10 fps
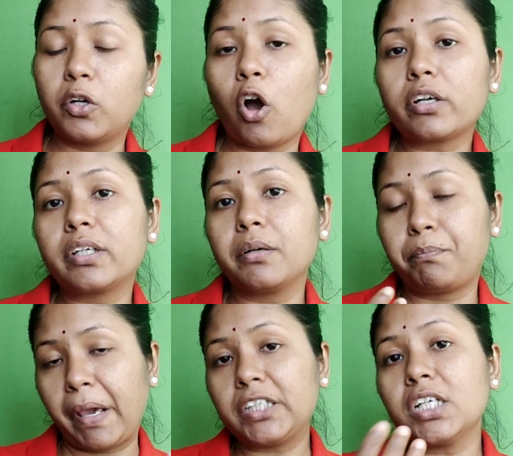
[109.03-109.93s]
డాక్టర్
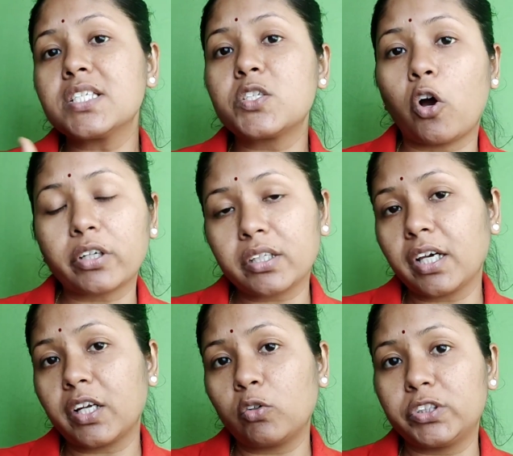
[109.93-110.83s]
పేషెంట్స్ డాక్టర్
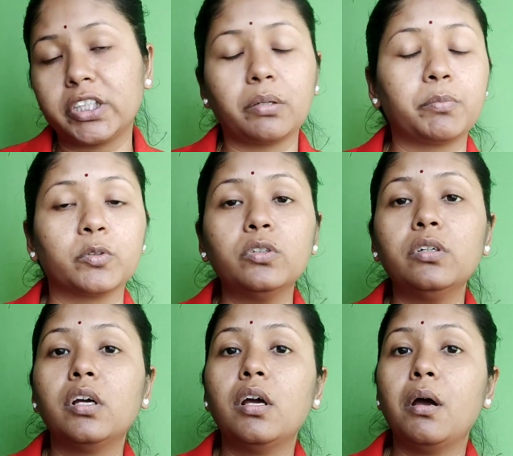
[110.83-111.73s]
దగ్గర వచ్చేటప్పుడు
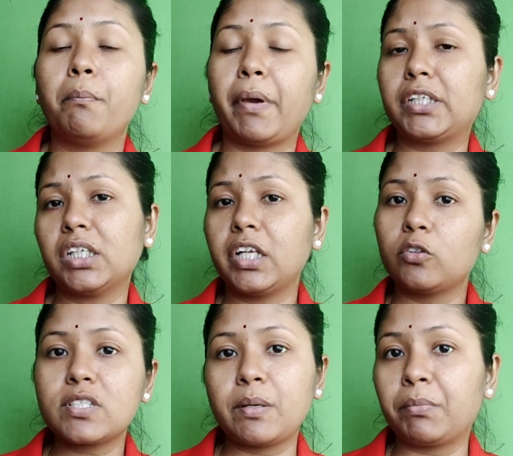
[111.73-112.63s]
పేషెంట్
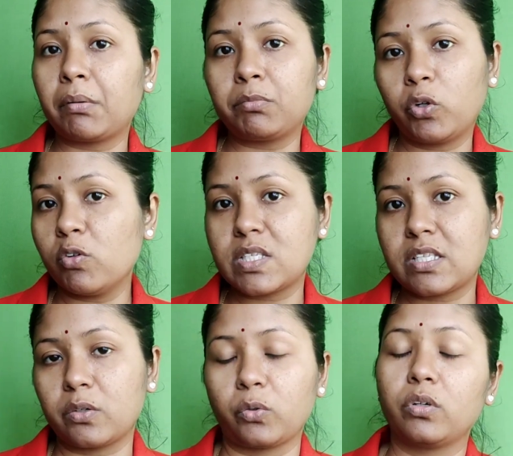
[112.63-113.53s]
ఏదో సిమ్టమ్తోనే
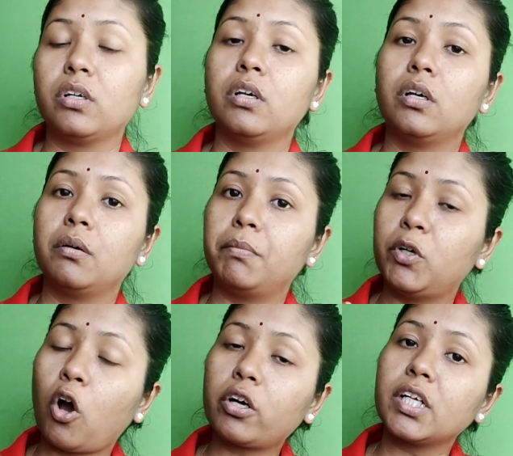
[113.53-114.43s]
వస్తారు
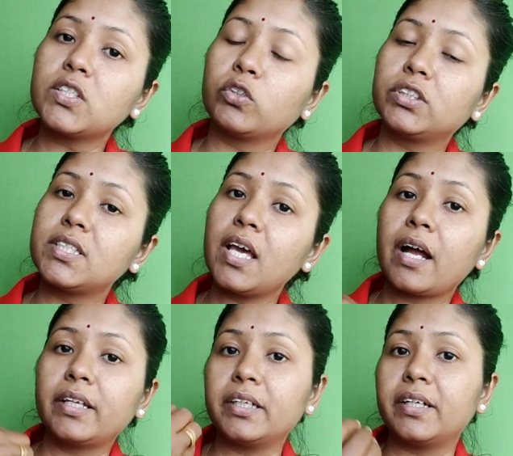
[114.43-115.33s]
డాక్టర్స్ వచ్చేసి
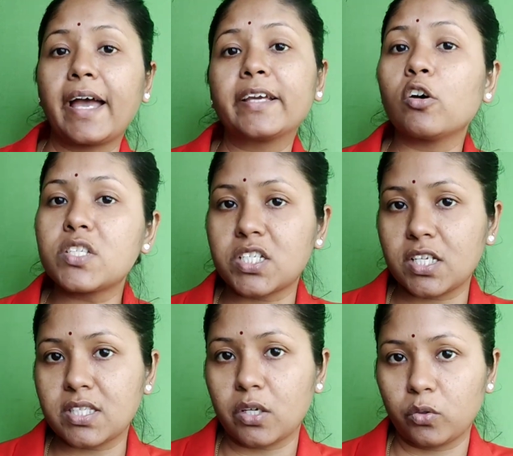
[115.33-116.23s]
అది డయాగ్నోస్
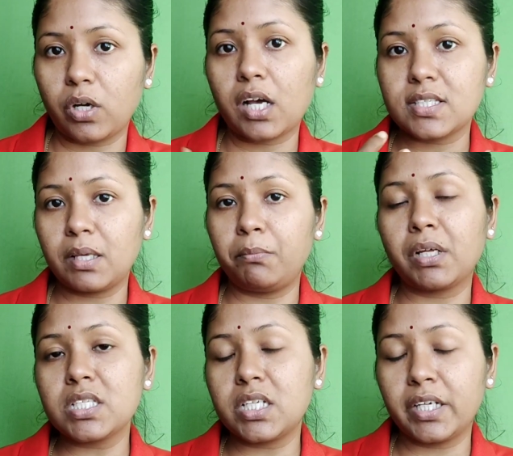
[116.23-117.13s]
చేస్తారు ఆ
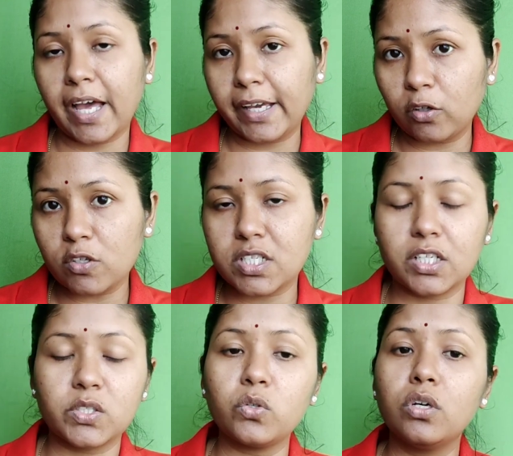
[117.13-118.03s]
సిమ్టమ్స్ని డయాగ్నోస్
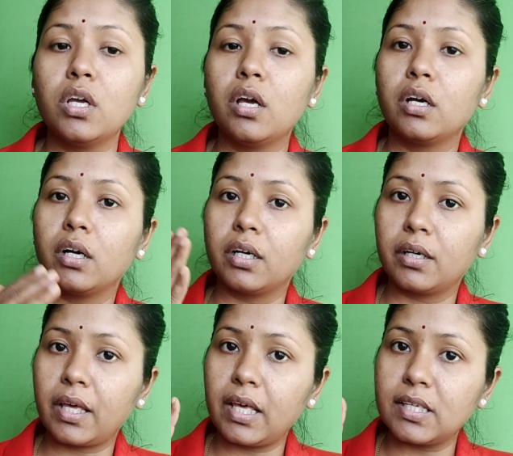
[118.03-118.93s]
చేస్తూ
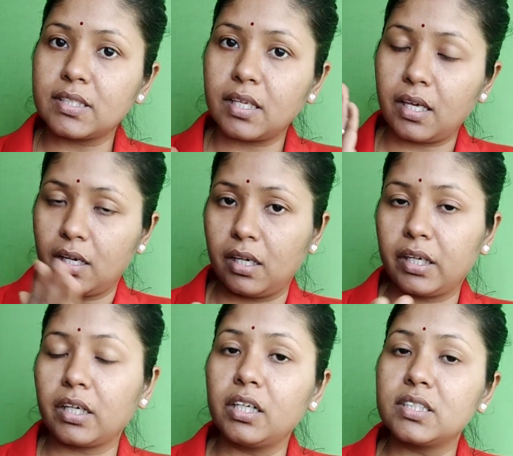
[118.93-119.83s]
ఈ
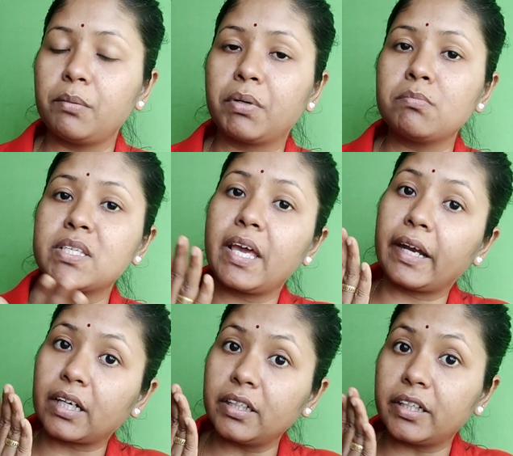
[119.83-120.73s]
ఇట్లాంటి సిమ్టమ్స్కి
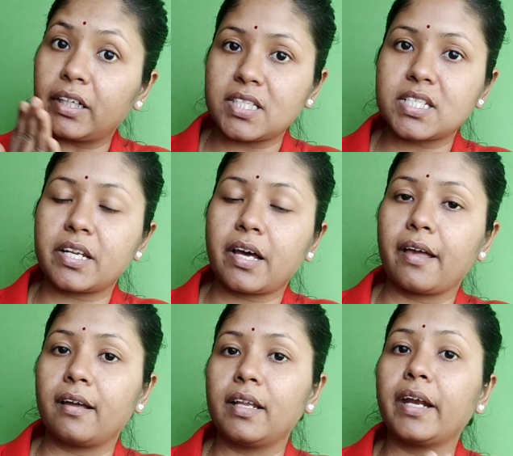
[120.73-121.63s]
ఎట్లాంటి టెస్ట్
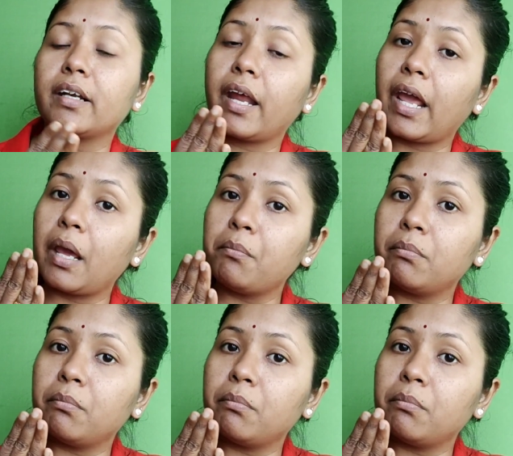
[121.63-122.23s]
రాయాలి ఏం